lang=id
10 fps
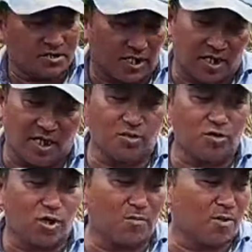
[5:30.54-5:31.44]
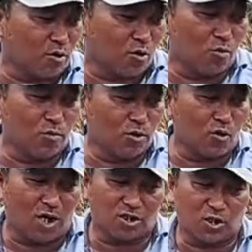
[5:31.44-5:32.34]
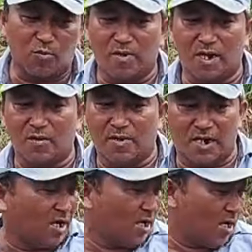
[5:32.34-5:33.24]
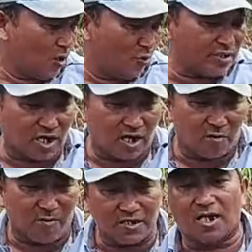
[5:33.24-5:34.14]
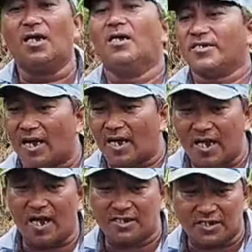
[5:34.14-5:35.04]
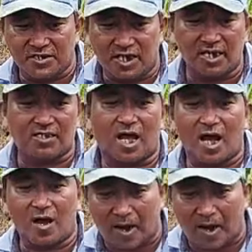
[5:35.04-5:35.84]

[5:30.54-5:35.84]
Saya itu bukan mendukung-mendukung atau membela-bela kuih cakar baja. Saya hanya cerita apa